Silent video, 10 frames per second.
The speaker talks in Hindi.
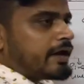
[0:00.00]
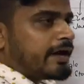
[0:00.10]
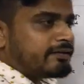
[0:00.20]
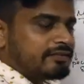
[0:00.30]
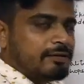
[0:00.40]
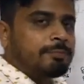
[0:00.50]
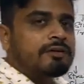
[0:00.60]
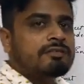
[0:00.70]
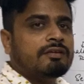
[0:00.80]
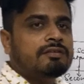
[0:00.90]
ऐसे
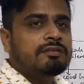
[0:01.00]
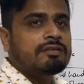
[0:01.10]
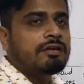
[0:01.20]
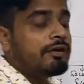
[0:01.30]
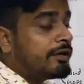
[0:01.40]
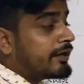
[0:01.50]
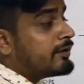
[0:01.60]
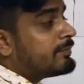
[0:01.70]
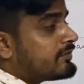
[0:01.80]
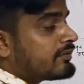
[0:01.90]
पर्सनस
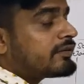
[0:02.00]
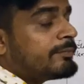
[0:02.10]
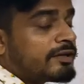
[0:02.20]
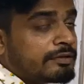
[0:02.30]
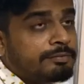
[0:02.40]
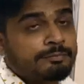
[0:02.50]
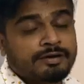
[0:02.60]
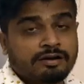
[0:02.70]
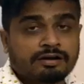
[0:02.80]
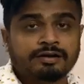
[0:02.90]
रिटेल बिजनेस की बात अब हम
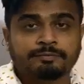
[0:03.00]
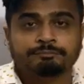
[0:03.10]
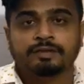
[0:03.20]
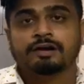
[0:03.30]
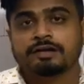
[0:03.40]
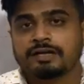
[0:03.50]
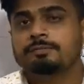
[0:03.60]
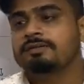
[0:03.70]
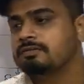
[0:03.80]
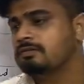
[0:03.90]
कर रहे हैं
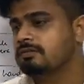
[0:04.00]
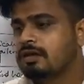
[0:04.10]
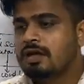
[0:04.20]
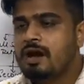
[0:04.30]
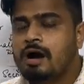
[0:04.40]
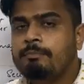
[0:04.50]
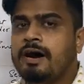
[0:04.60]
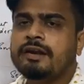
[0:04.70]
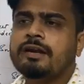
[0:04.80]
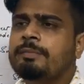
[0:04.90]
रिटेल बिजनेस हम
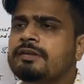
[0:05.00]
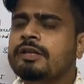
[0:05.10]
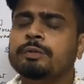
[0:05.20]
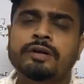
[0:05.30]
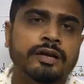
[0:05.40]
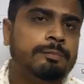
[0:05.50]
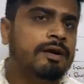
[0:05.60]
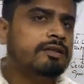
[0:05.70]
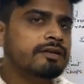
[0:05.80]
मार्केट में जाते हुए कई बार